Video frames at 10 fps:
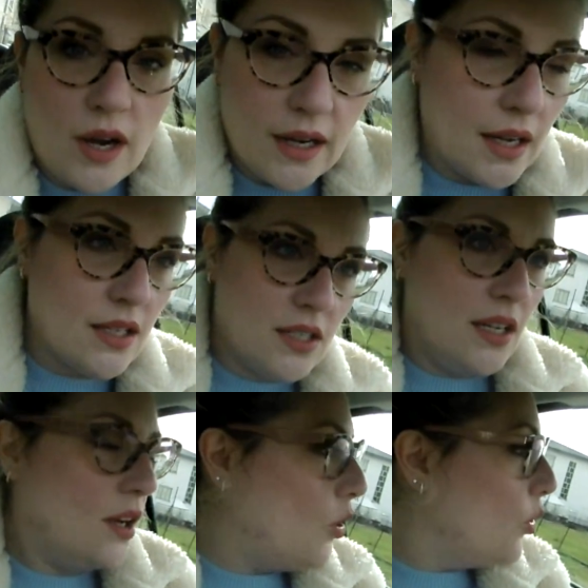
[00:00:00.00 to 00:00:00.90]
anche
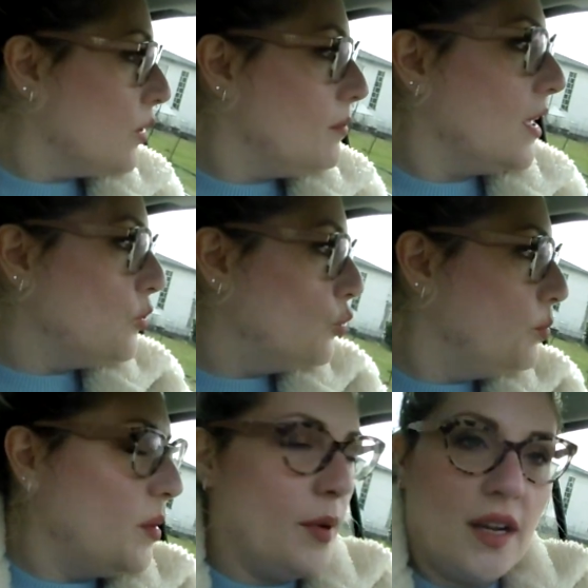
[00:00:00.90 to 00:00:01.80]
se ho i miei
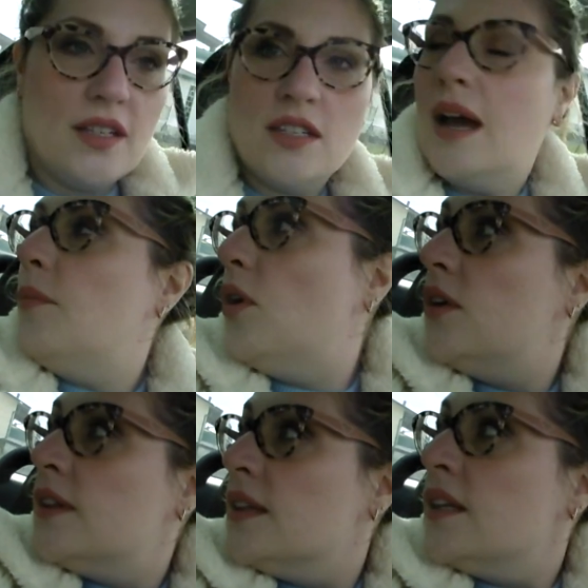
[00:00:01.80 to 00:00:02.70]
dubbi perché siamo
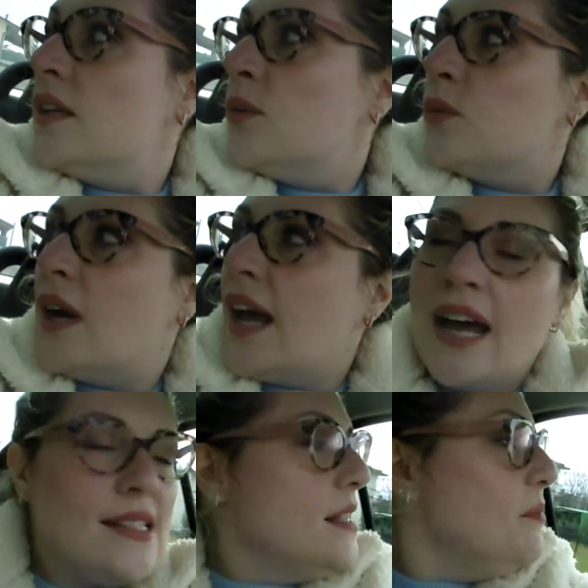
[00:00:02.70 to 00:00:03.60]
una
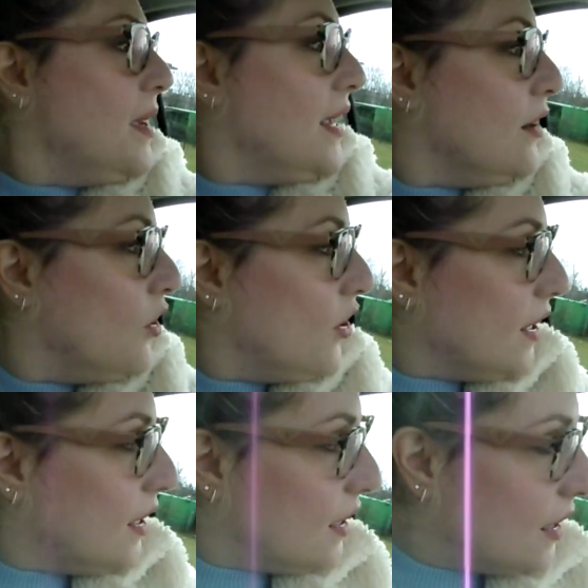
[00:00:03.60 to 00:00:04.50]
ragazza in meno
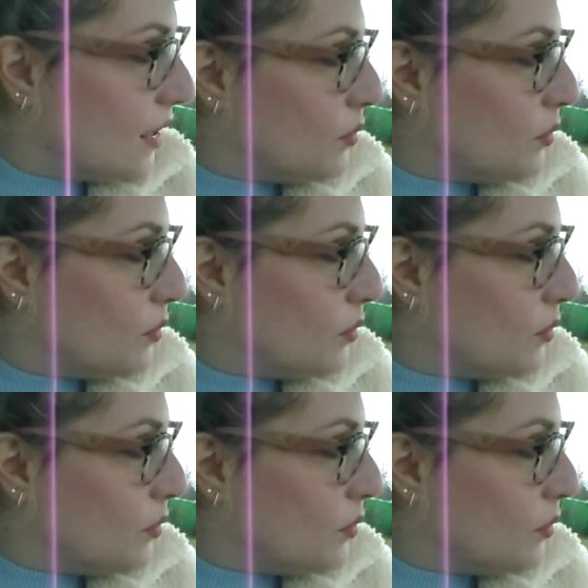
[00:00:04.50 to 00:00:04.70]
e